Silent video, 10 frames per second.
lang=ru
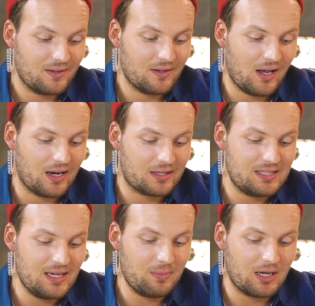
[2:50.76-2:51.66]
Олег,
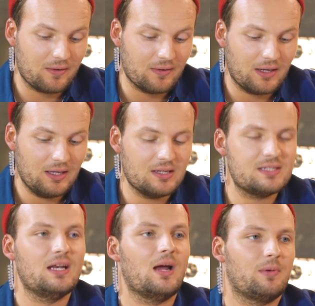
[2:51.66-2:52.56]
Темникова или
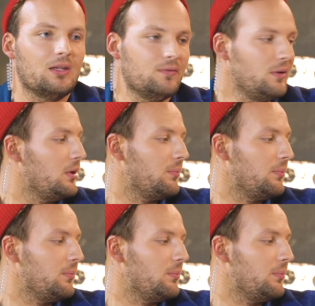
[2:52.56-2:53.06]
Серябкина? Выбери,